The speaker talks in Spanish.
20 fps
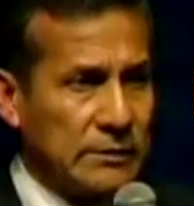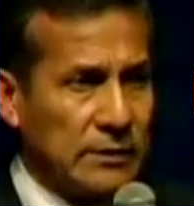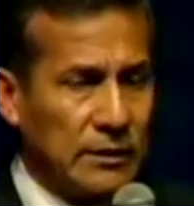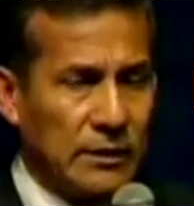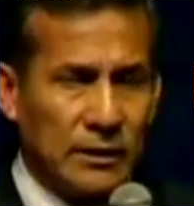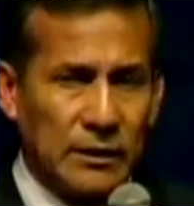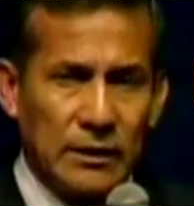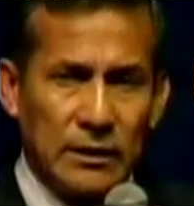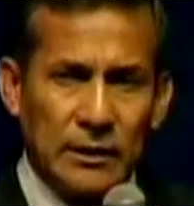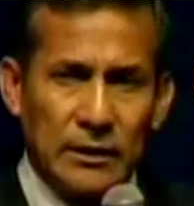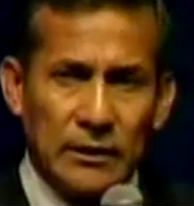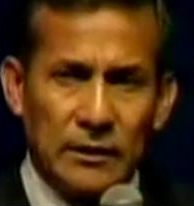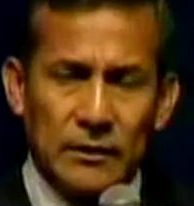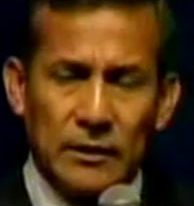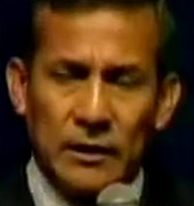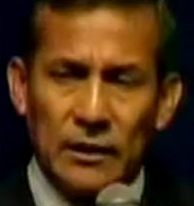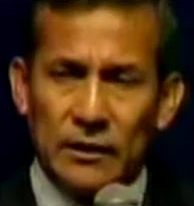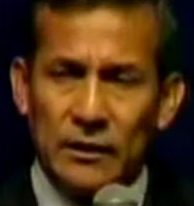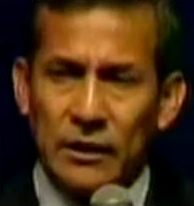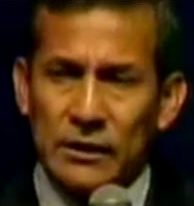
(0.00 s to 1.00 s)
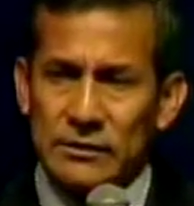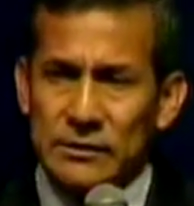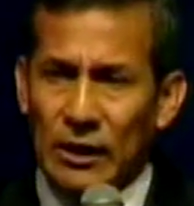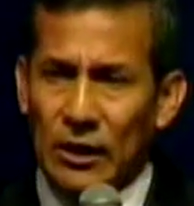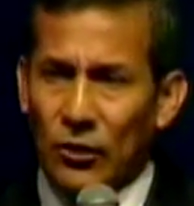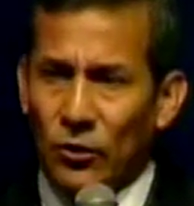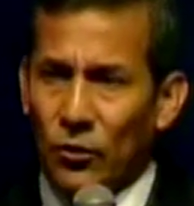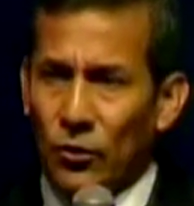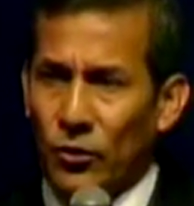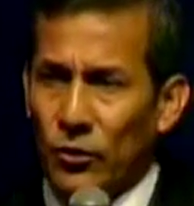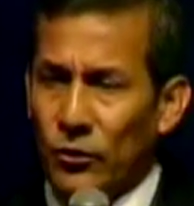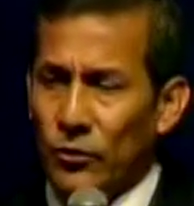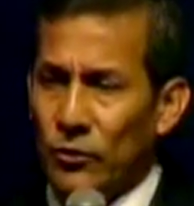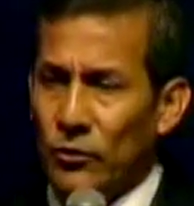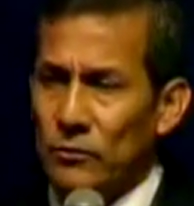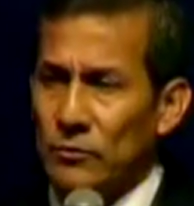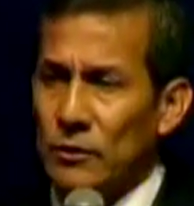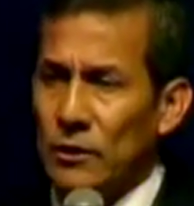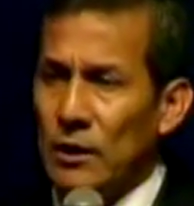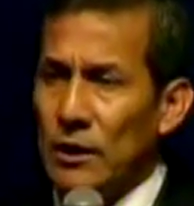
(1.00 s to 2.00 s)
eh, el desarrollo